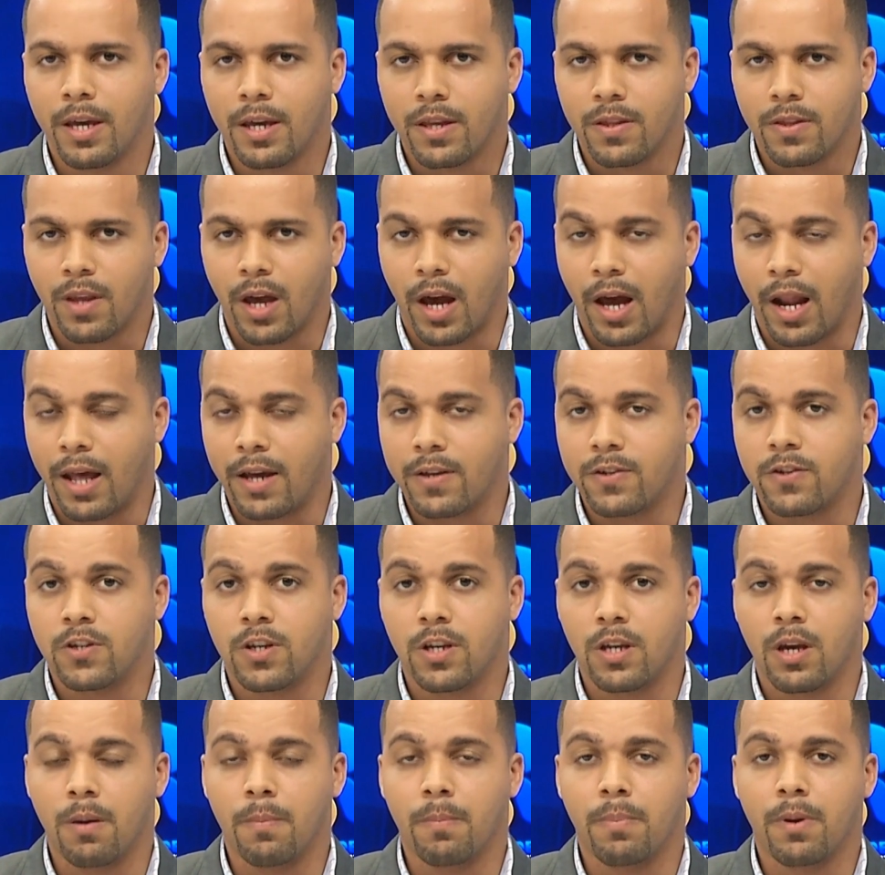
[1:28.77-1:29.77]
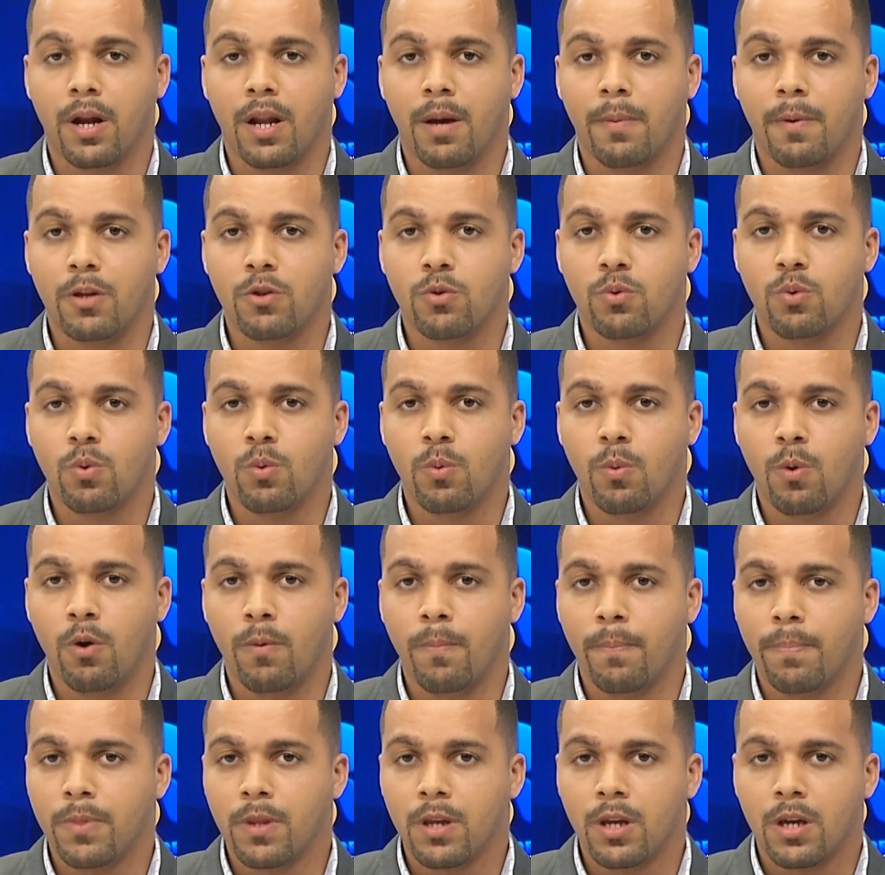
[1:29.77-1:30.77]
Dallas siempre la
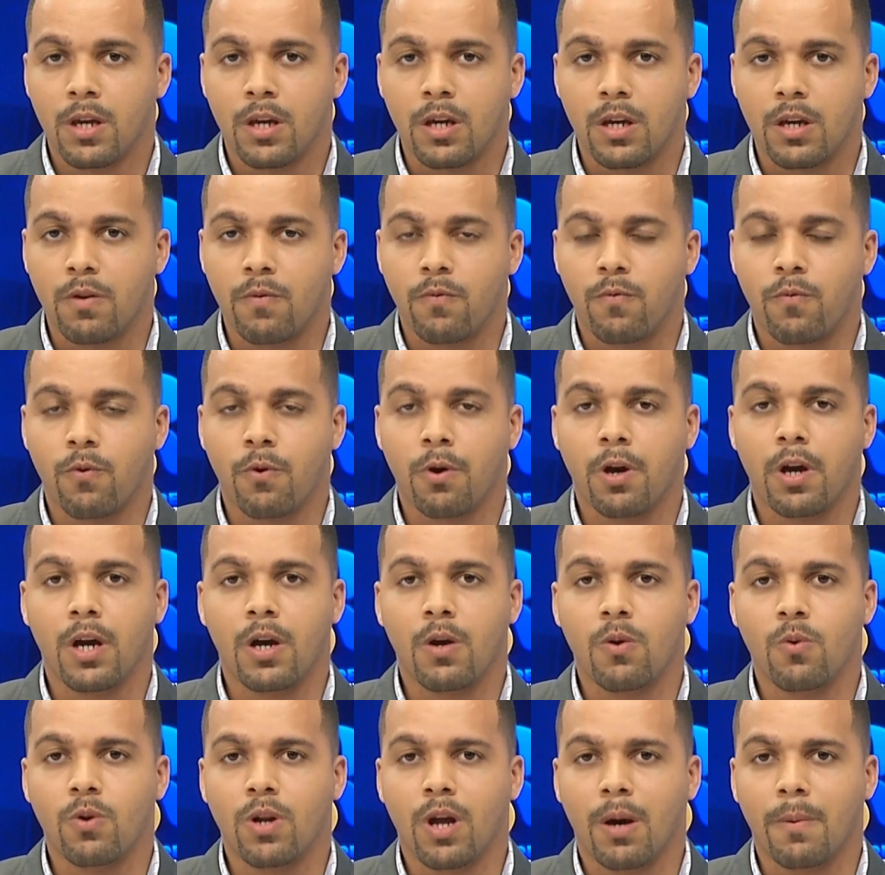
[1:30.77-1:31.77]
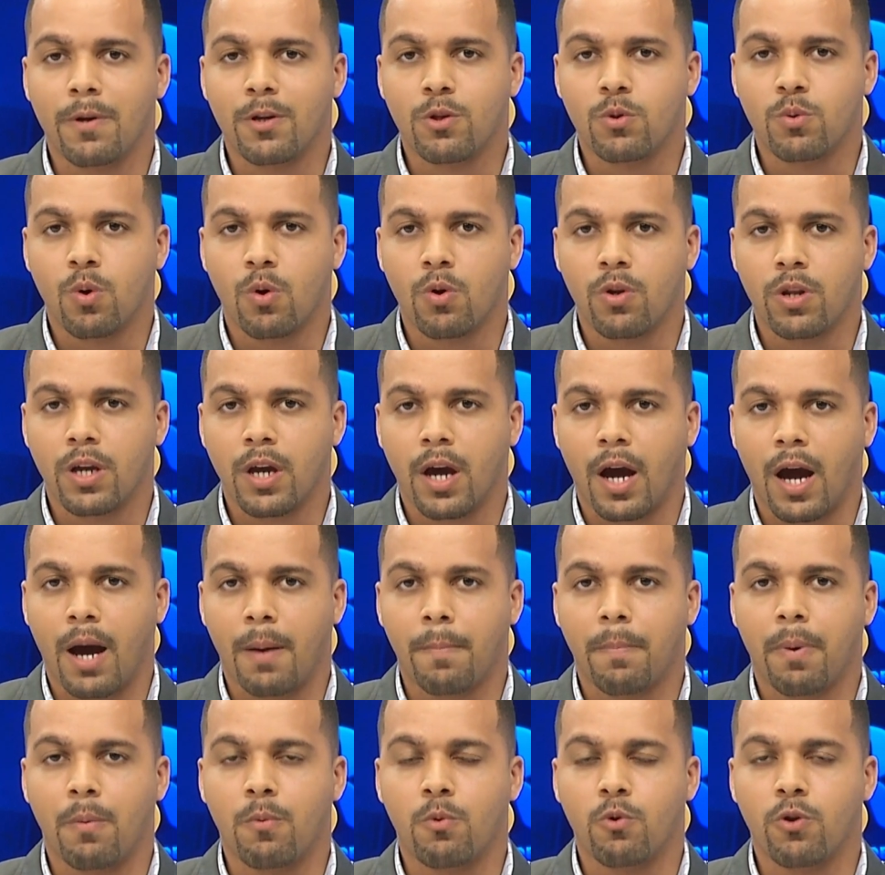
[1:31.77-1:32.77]
mantuvo y fue una victoria
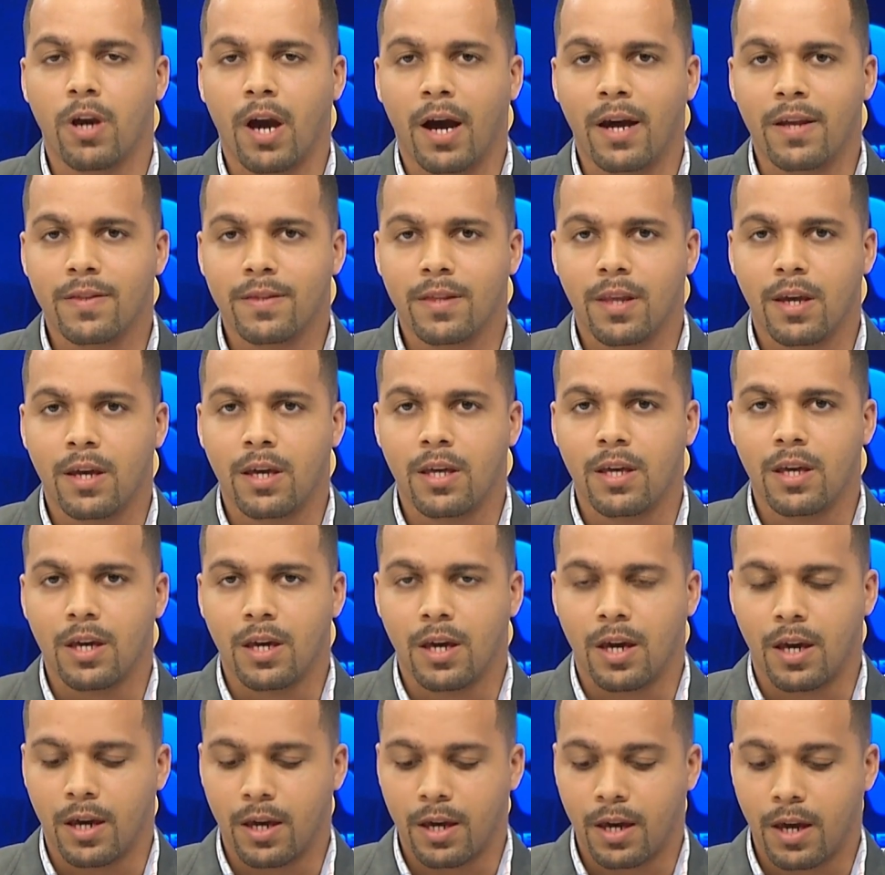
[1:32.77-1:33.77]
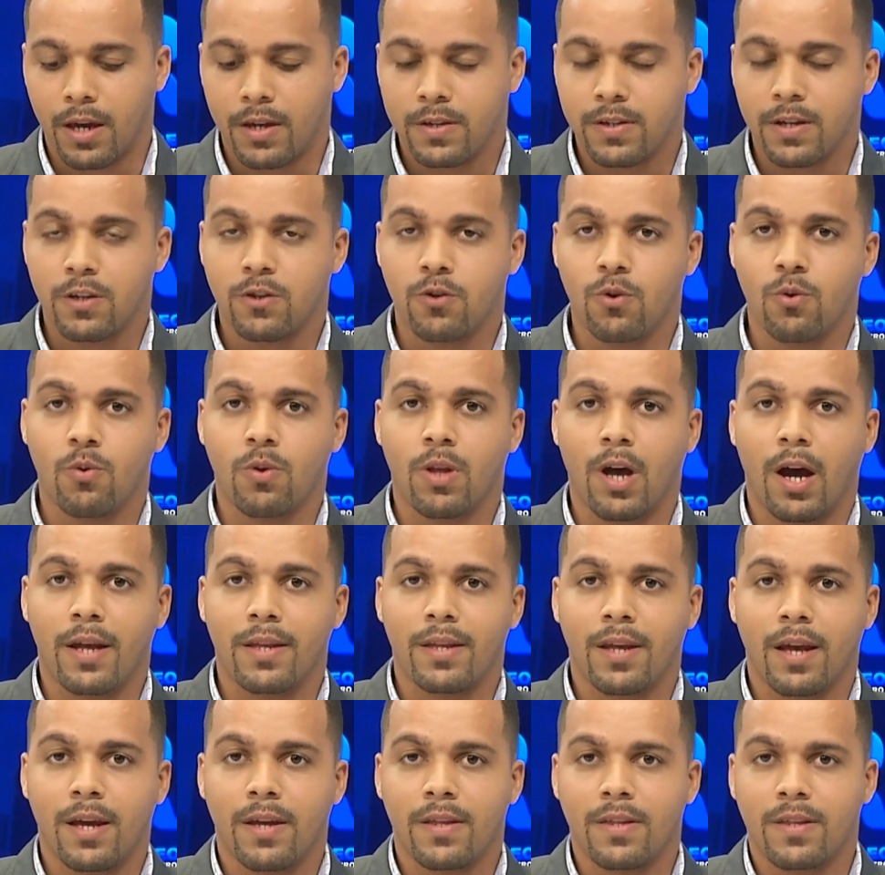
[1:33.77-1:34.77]
apabullante en esa ciudad
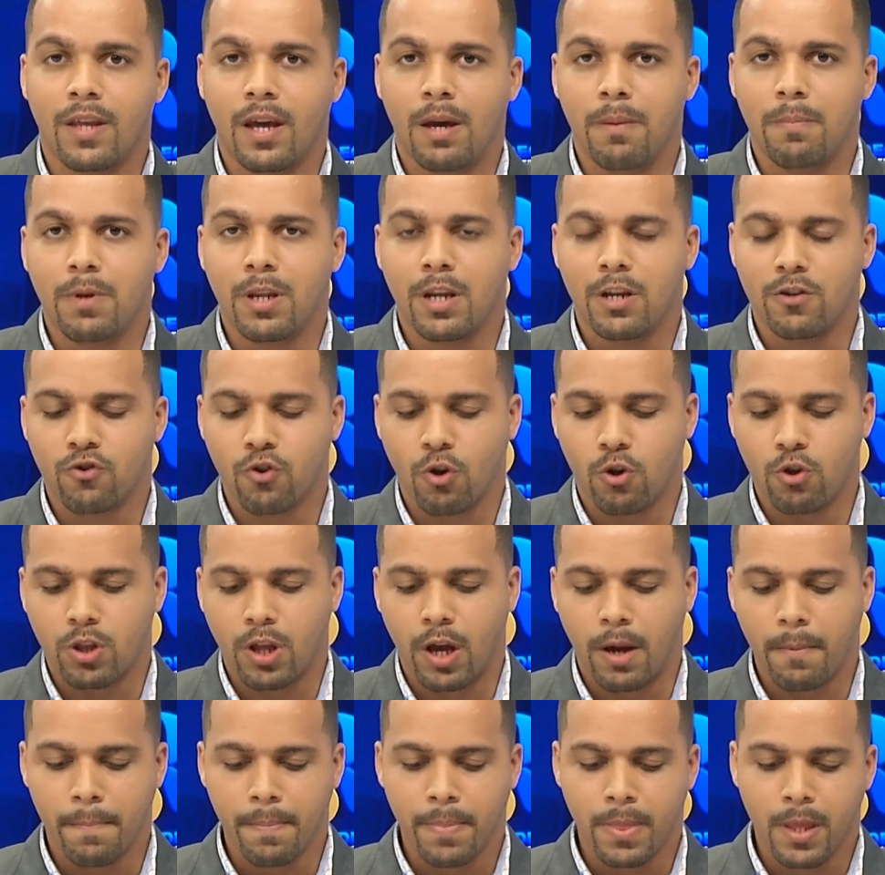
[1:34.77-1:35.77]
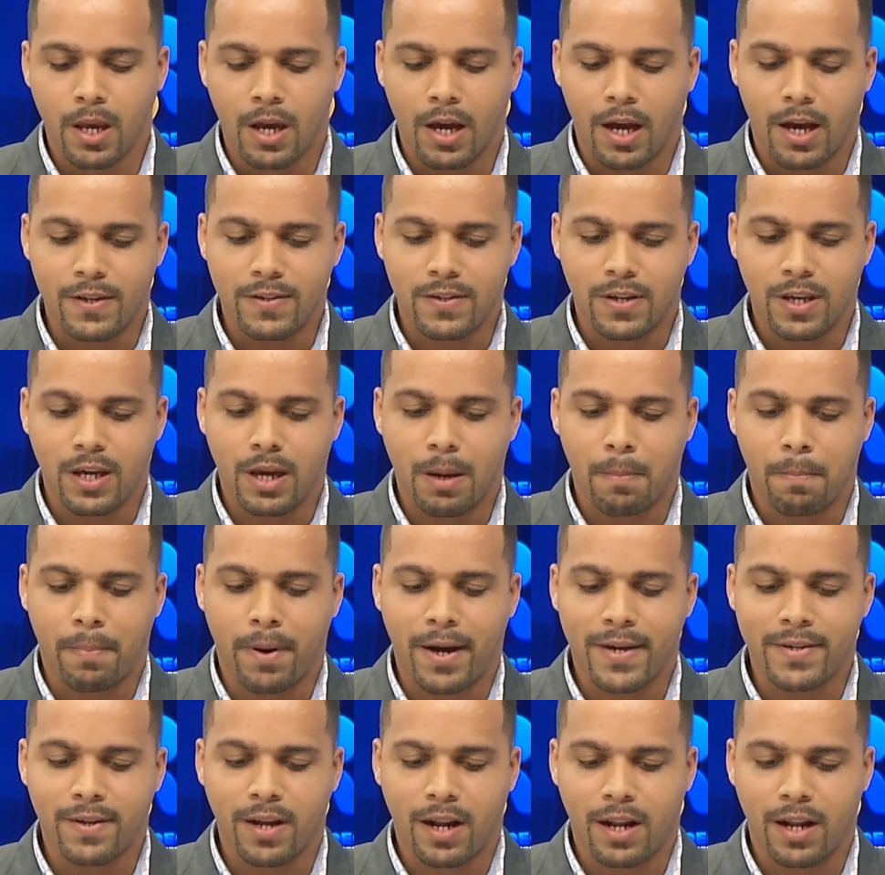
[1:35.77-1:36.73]
eh, de Minnesota. Así que pasa